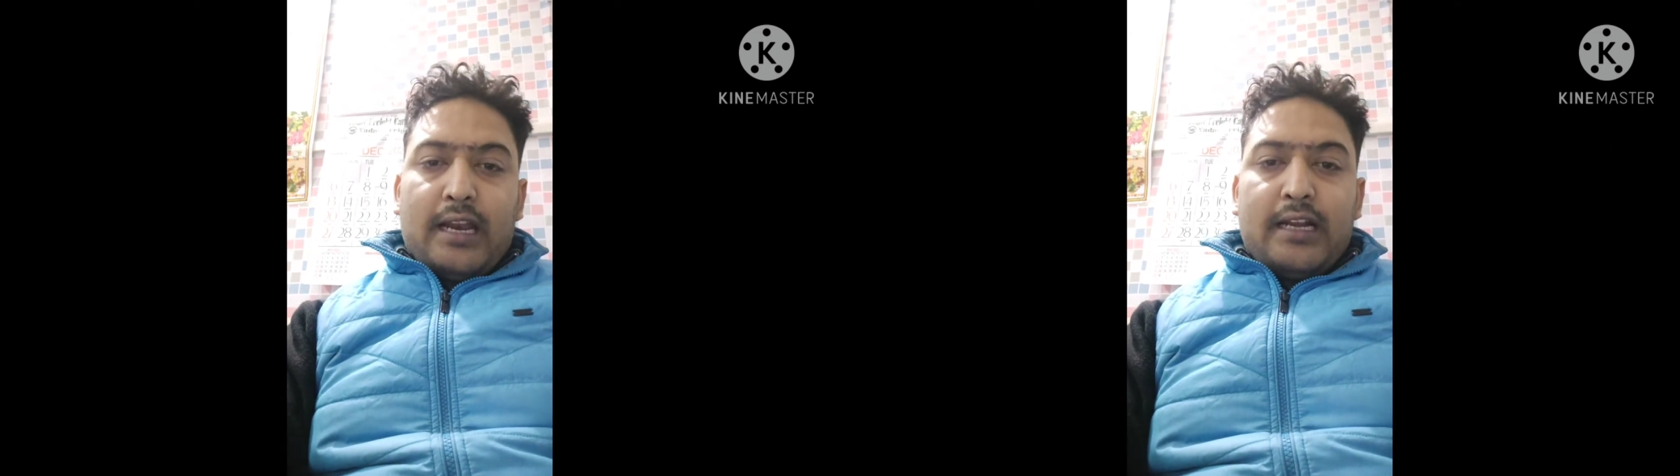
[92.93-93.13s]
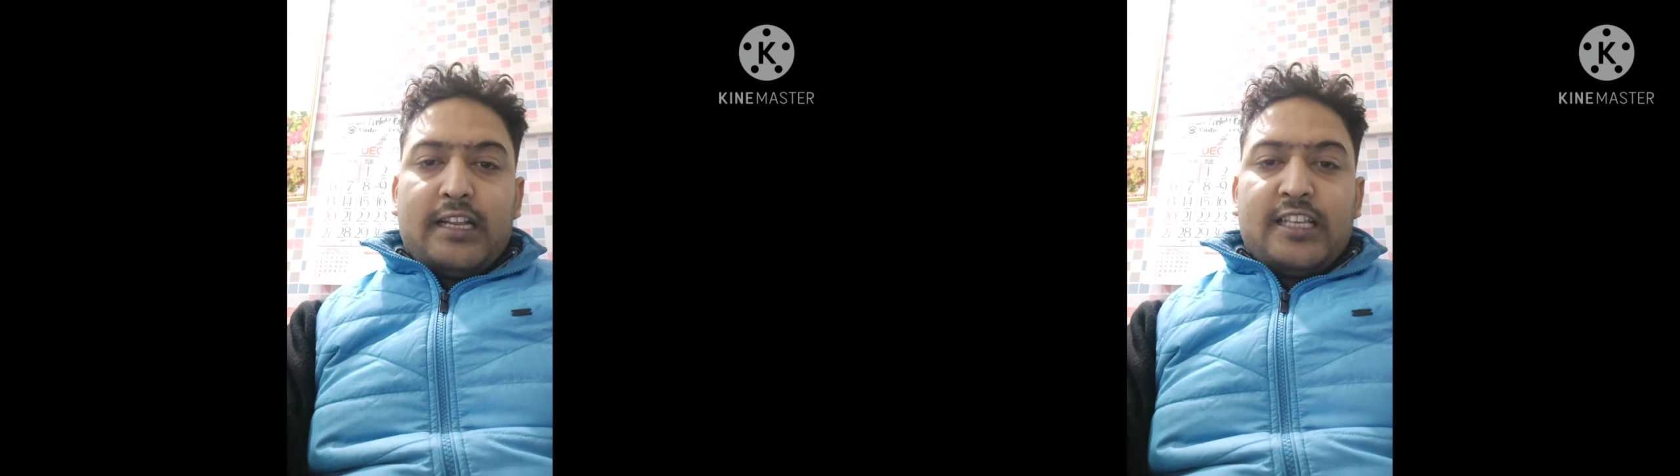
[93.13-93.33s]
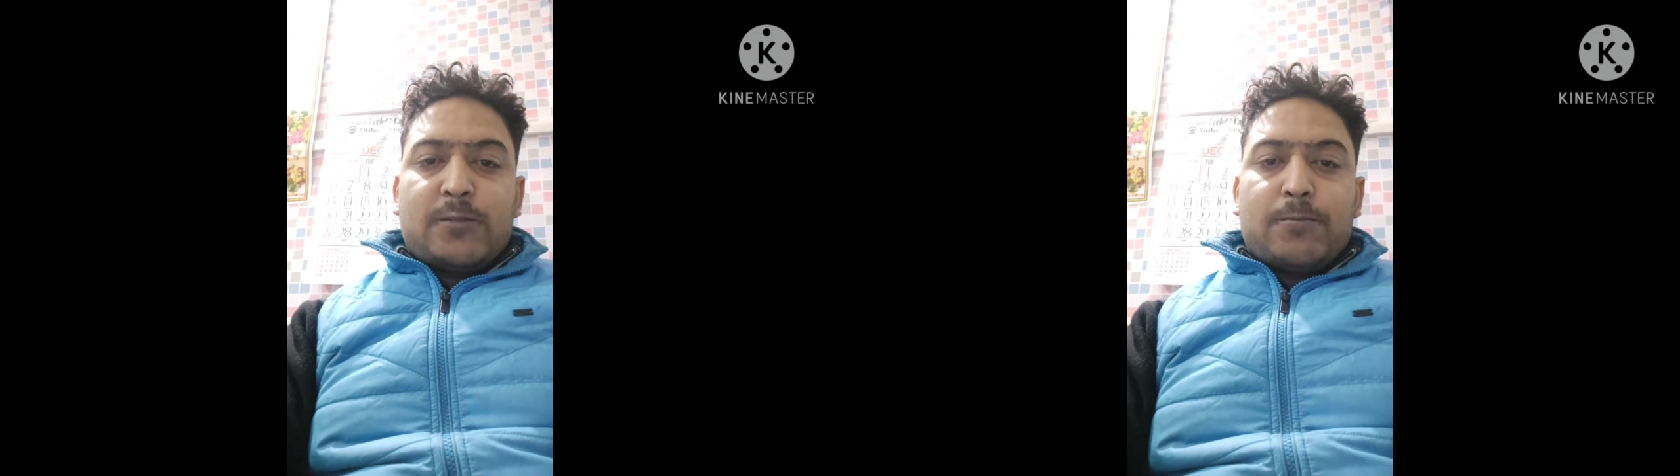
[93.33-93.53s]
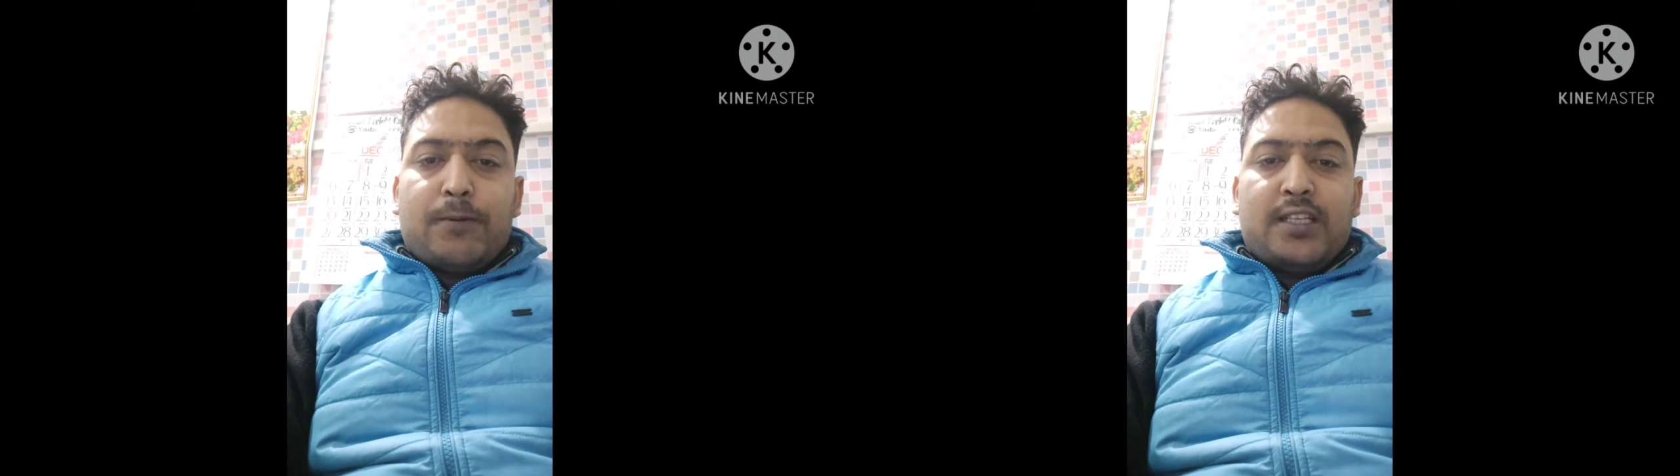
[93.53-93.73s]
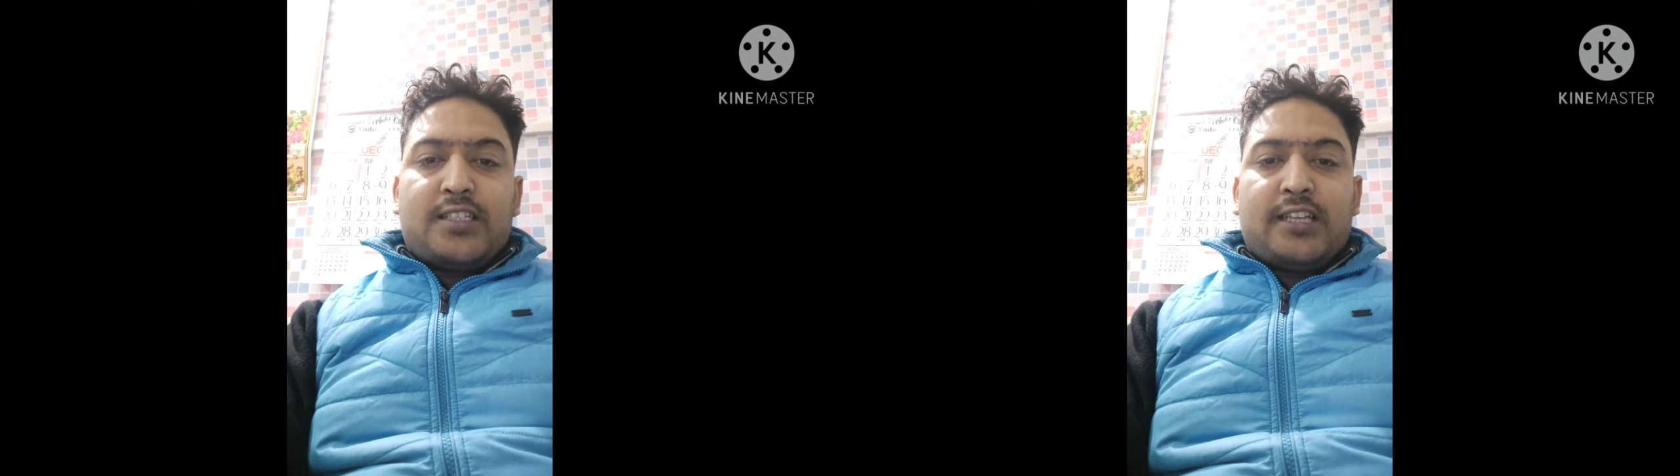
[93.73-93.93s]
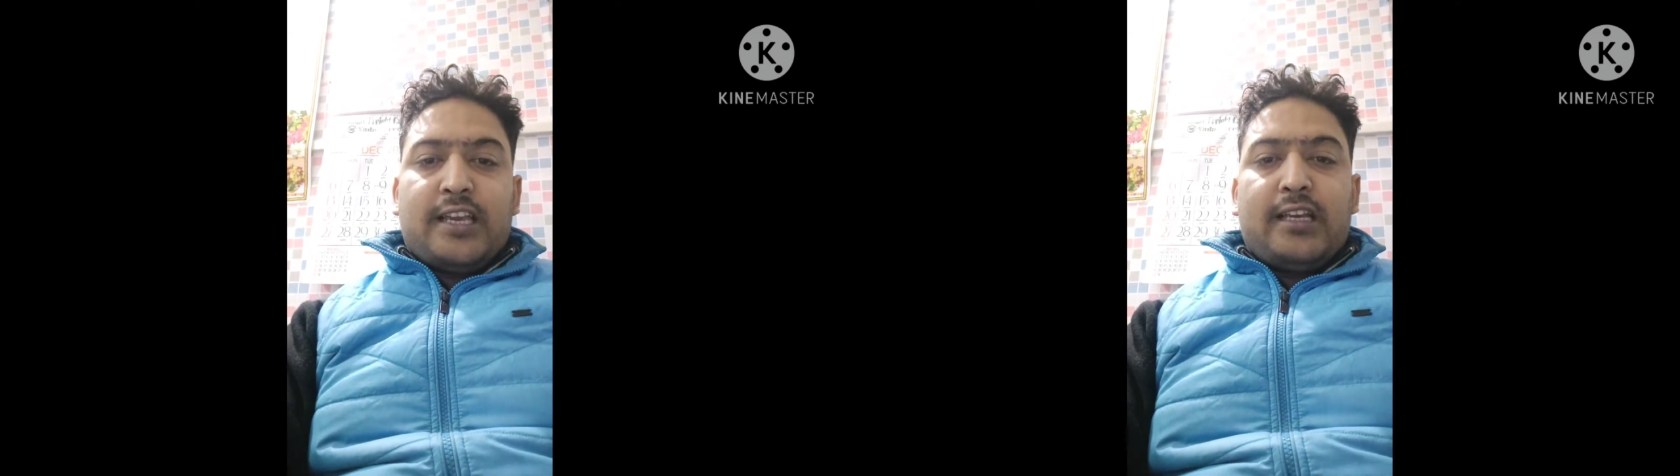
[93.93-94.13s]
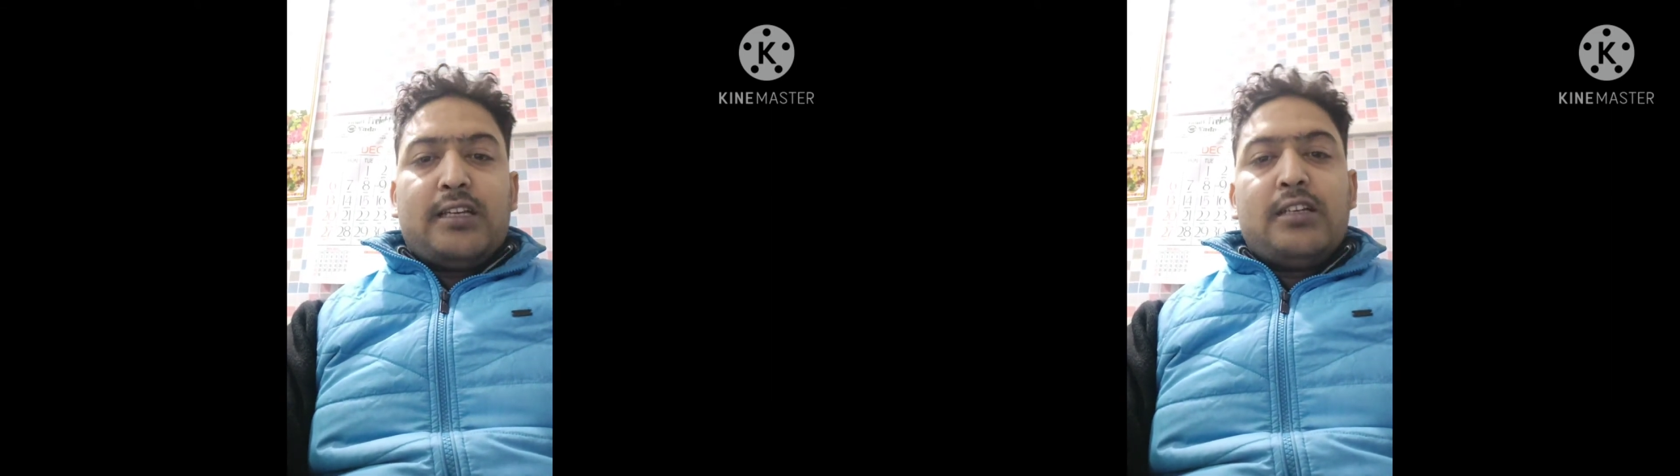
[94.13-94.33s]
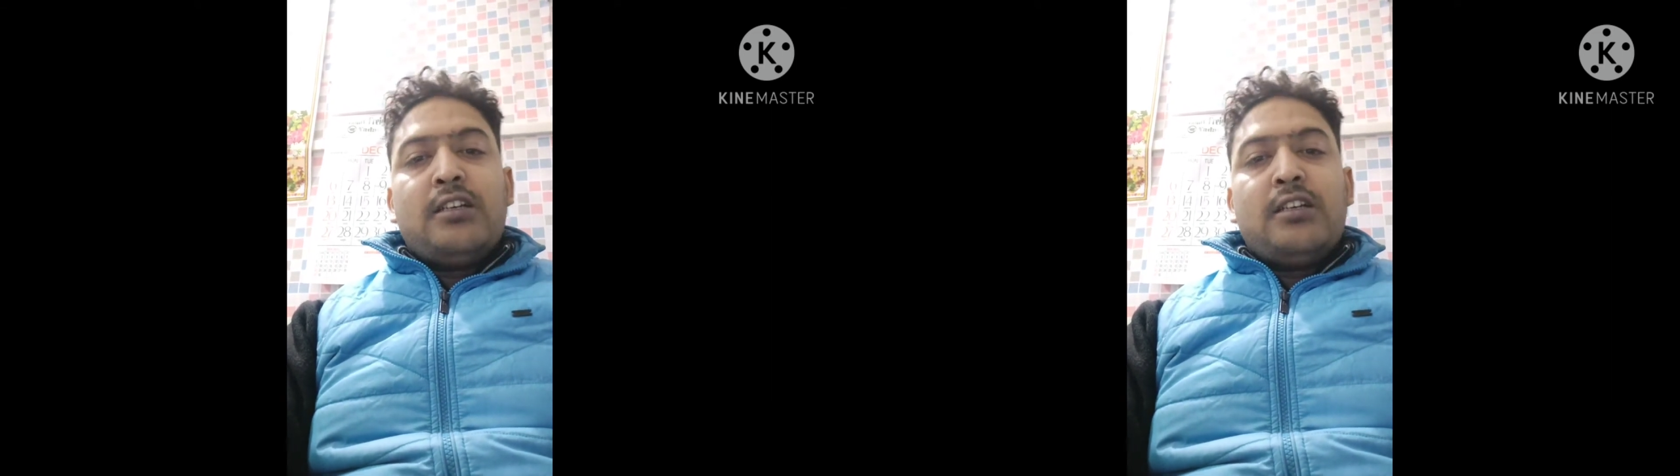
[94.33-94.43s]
एंटीस्पास्टिक